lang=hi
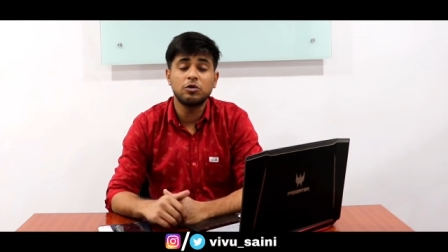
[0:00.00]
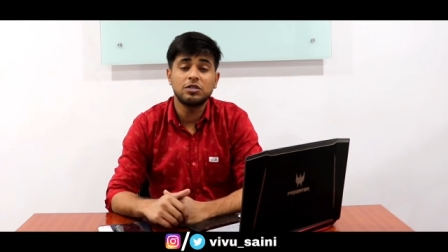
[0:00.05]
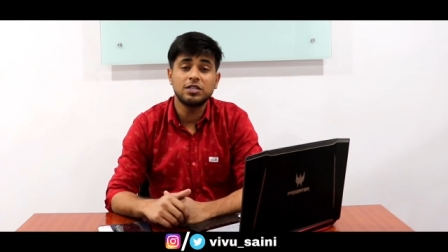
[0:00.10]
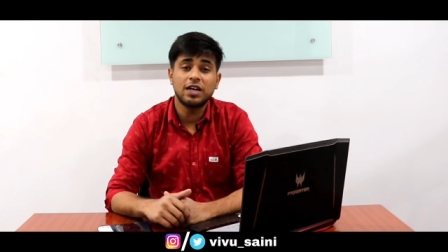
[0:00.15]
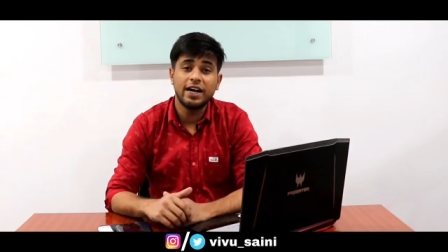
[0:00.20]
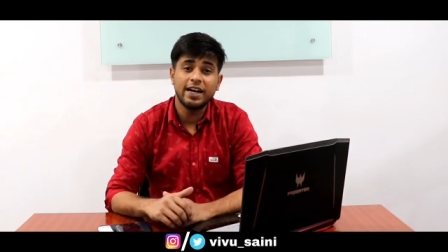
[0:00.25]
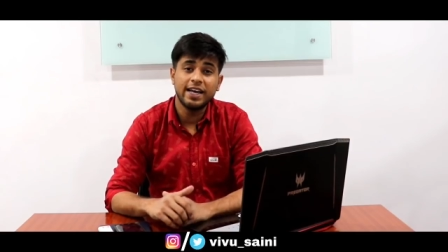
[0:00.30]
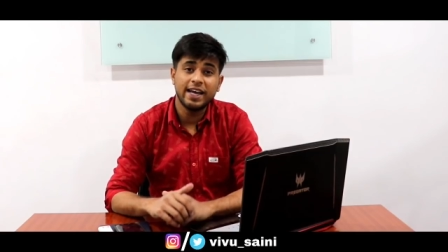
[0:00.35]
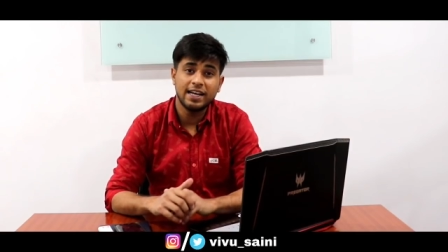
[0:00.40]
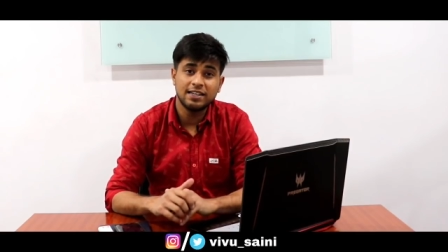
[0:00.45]
कुछ
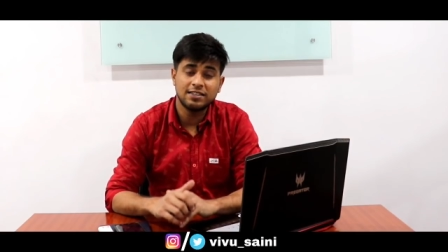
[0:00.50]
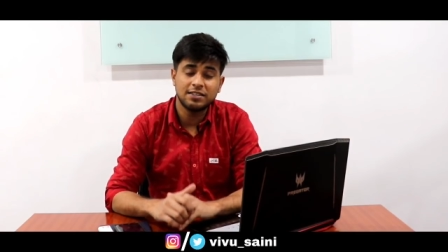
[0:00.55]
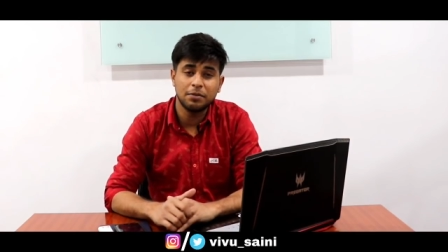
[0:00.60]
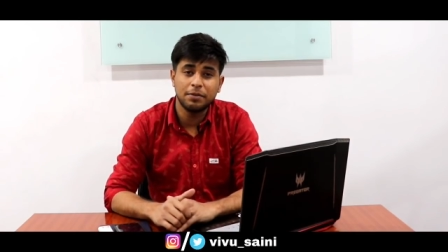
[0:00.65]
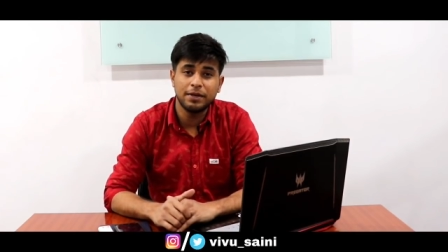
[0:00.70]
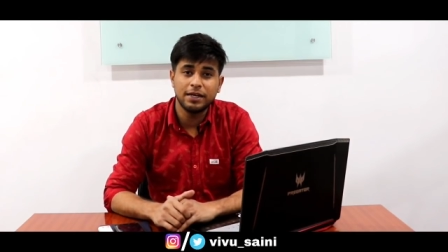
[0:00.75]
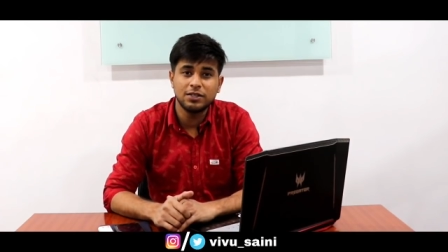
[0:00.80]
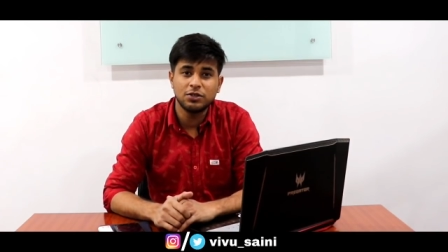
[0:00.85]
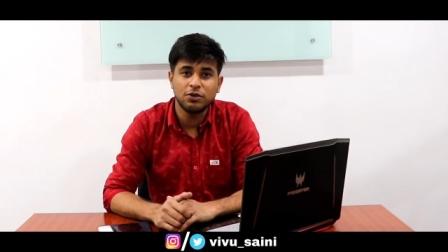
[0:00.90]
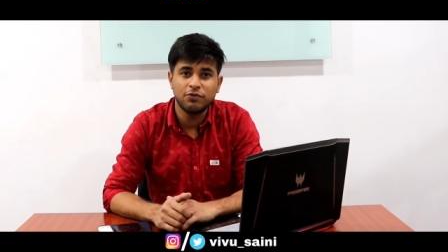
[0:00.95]
गाड़ियां ऐसी
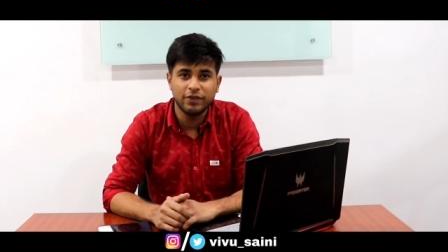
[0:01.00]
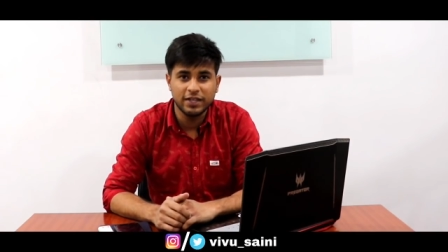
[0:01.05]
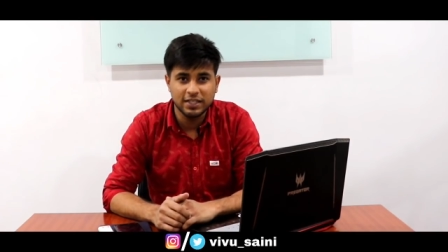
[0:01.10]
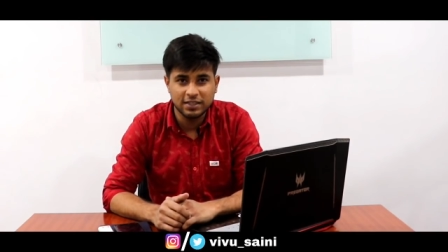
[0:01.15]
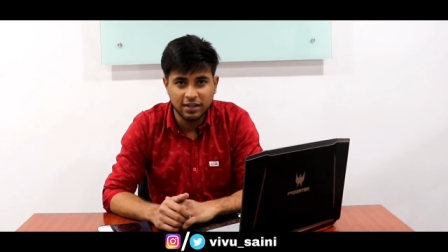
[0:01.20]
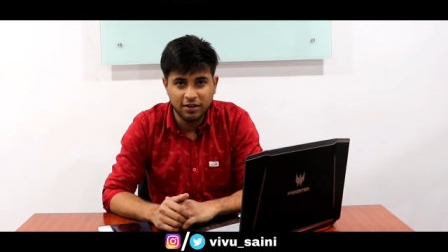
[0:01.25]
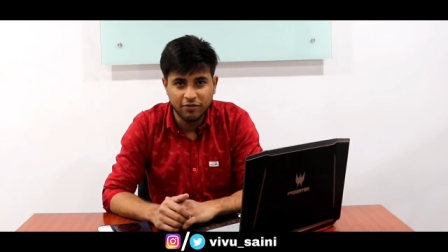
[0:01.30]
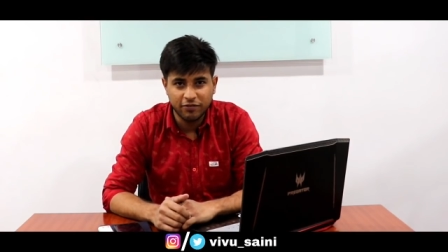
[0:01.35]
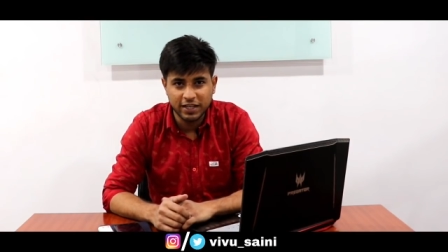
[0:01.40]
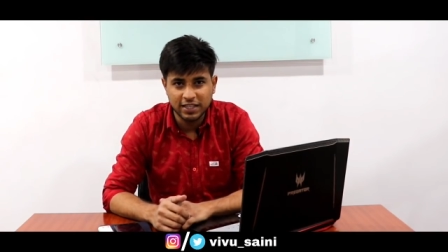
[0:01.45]
भी हैं जो
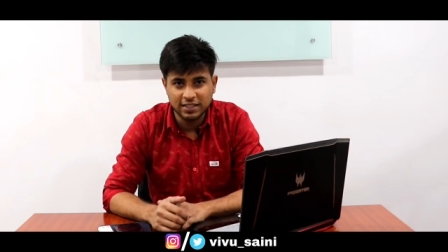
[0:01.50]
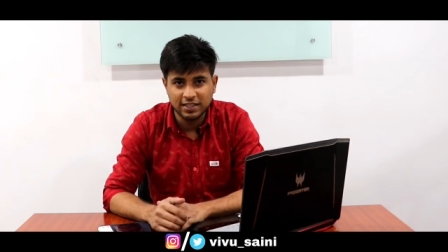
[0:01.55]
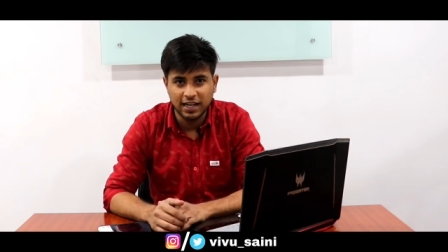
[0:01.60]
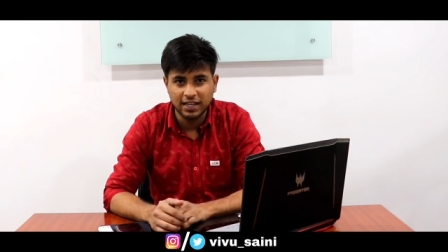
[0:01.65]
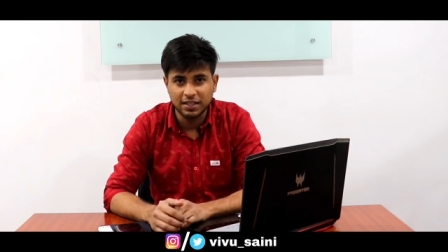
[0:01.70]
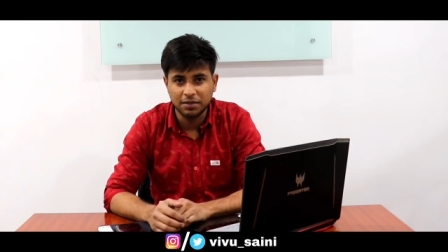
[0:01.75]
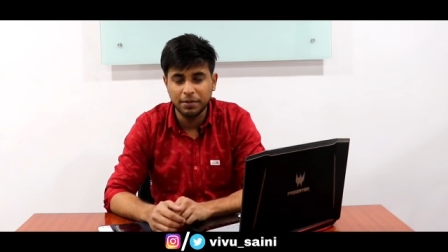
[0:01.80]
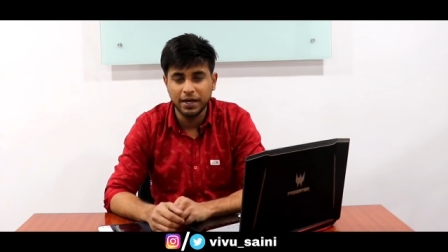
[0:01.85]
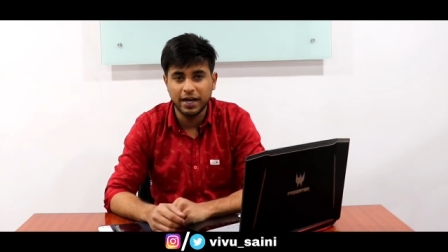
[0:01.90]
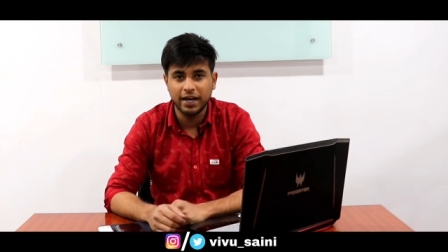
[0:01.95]
फेसलिफ्ट के
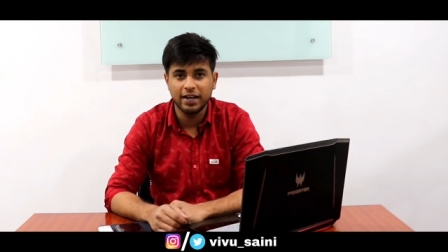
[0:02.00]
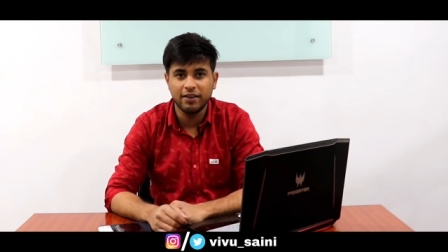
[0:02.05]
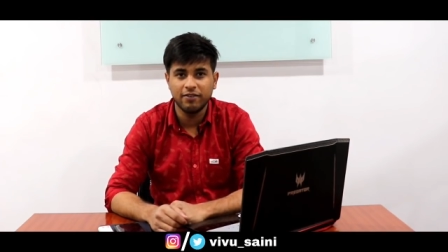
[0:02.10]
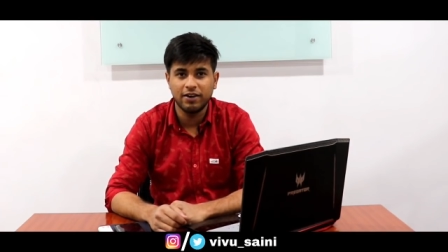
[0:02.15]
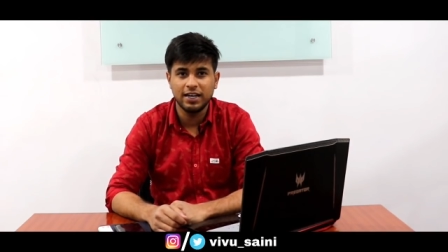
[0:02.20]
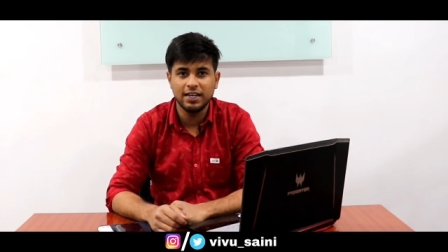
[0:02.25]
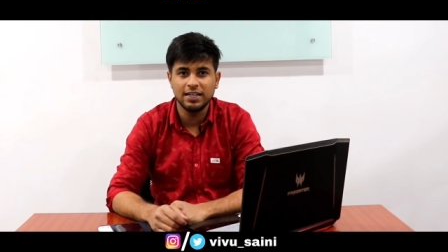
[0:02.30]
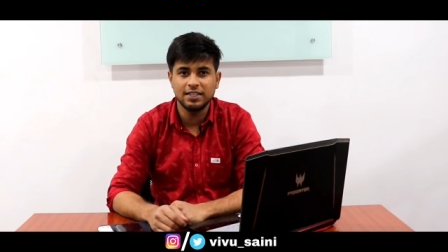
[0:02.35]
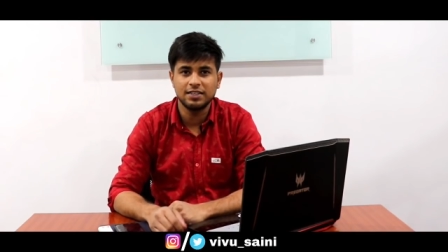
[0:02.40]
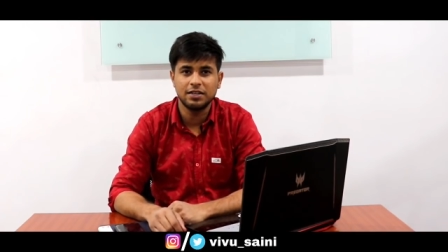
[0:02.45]
साथ में आने
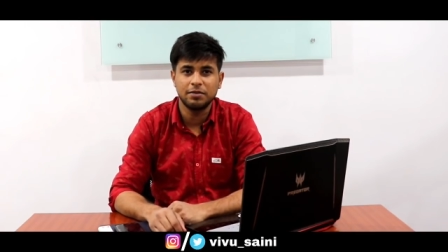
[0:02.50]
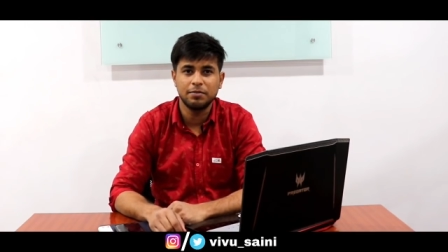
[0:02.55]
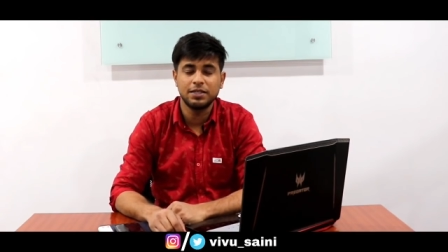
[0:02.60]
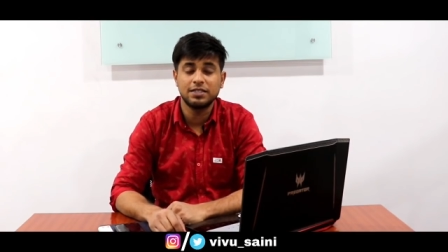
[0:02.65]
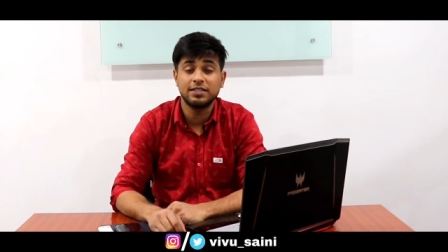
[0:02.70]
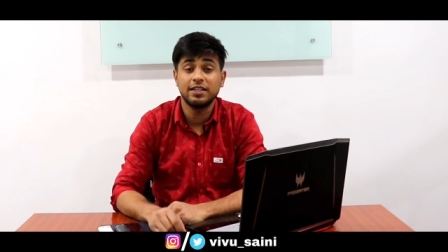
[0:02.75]
वाली है जिनमें